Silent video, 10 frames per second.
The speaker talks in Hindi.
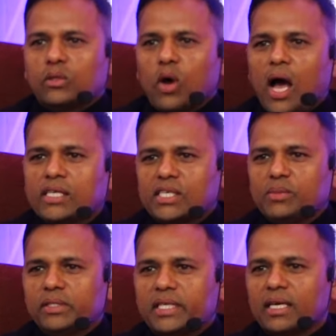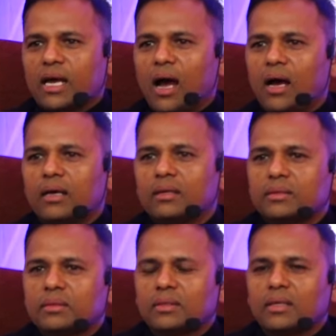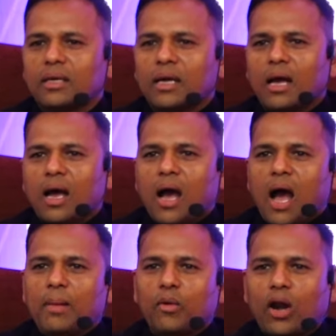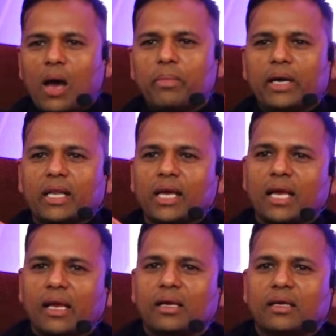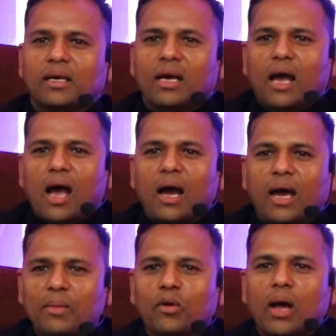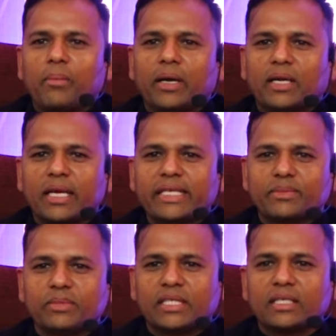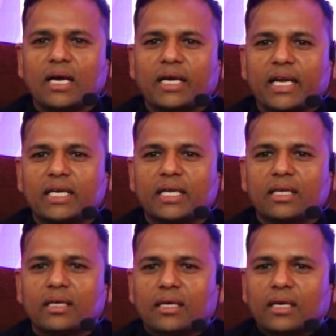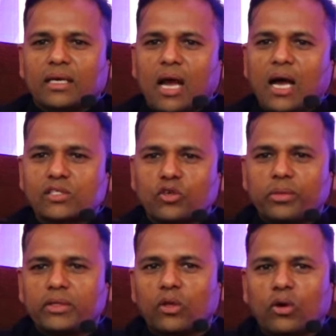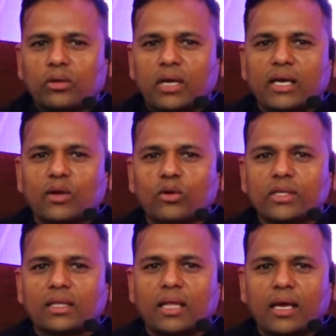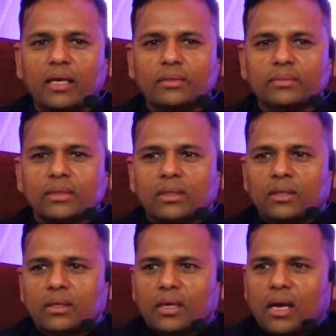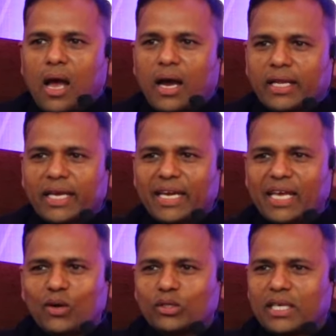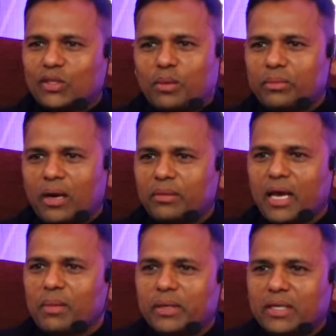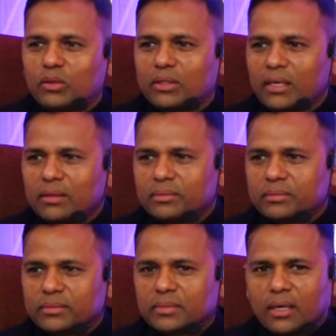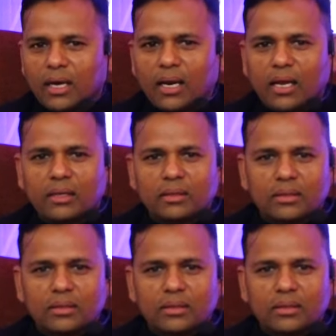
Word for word: तो आज की मीटिंग का हम और आप बैठे हैं अगर हम और आप बैठे हैं इस मीटिंग का क्रेडिट खास तौर पे इन दोनों टाइगरों को जाता है अगर ये नहीं होते तो हम अभी यहाँ पे नहीं होते है ना